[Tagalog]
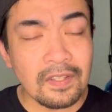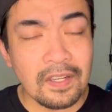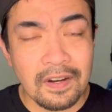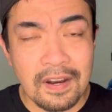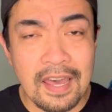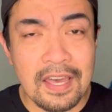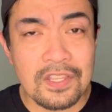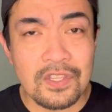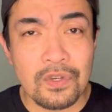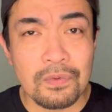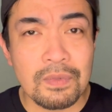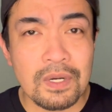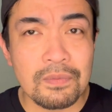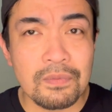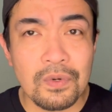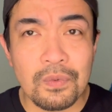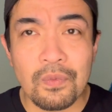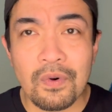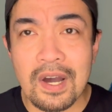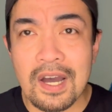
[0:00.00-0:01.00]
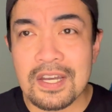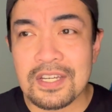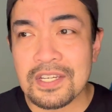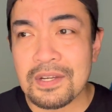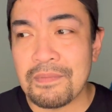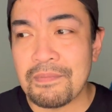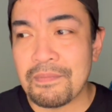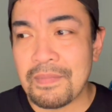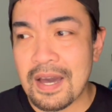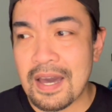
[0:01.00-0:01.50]
Right, so magmumukha
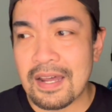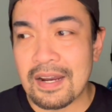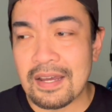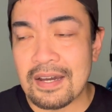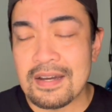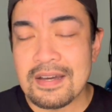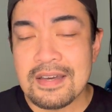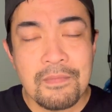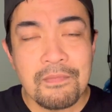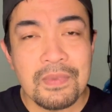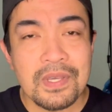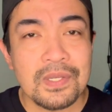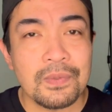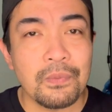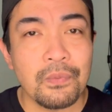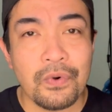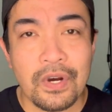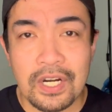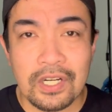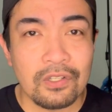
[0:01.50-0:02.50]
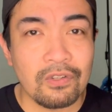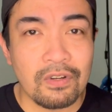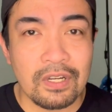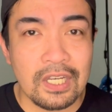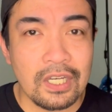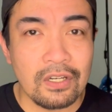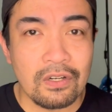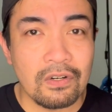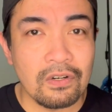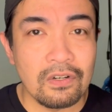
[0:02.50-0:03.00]
siyang parang Miss Puerto
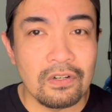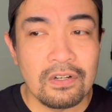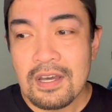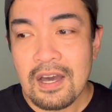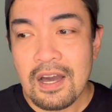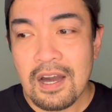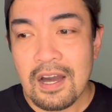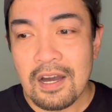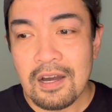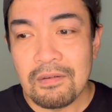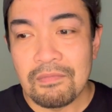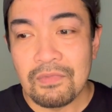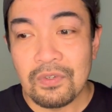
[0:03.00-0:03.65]
Rico um,